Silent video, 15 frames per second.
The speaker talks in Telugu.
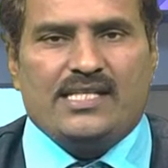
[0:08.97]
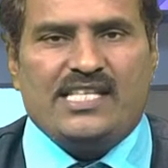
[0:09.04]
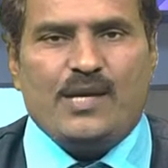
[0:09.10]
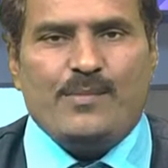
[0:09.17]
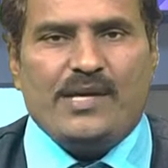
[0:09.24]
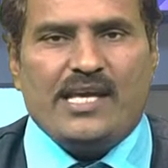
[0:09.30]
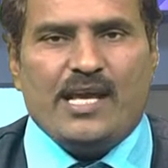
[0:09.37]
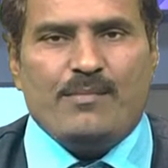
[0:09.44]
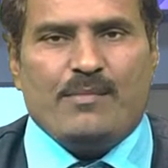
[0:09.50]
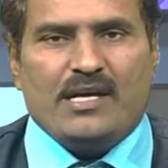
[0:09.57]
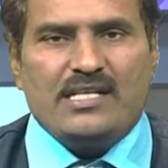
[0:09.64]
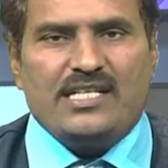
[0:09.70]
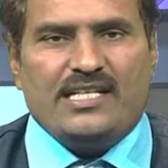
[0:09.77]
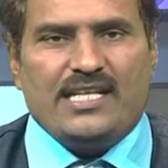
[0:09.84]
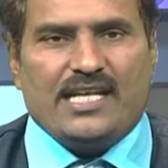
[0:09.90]
సిబిఐ
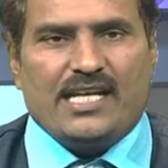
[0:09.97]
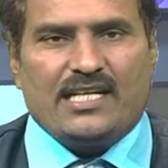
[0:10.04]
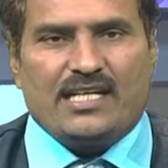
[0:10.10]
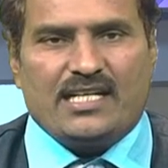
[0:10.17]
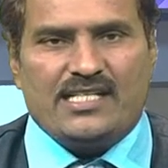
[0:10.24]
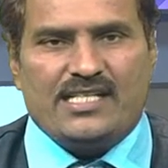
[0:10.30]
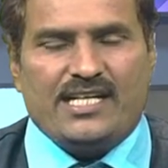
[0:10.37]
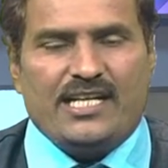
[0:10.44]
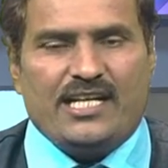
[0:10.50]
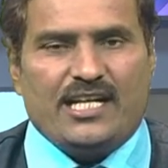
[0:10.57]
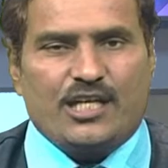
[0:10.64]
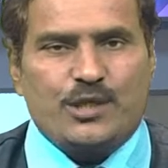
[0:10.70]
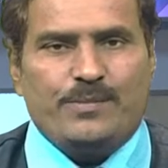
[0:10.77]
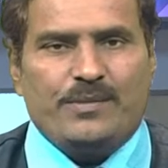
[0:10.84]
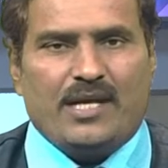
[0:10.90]
మాజీ డైరెక్టర్ జేడి
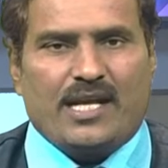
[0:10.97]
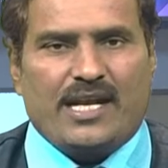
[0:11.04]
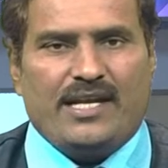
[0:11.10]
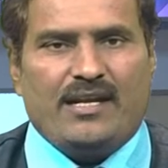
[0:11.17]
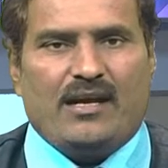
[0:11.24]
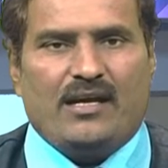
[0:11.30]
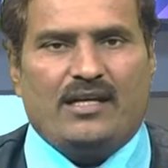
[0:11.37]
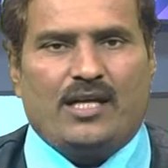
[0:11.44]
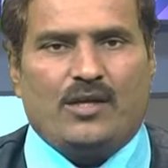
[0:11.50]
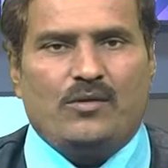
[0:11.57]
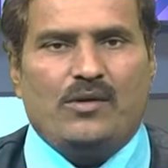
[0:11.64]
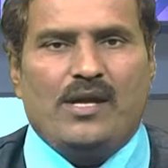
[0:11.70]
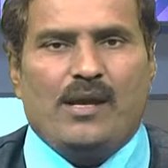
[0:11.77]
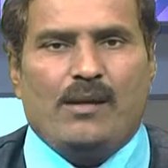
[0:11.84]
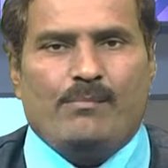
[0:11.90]
లక్ష్మీనారాయణ అన్నారు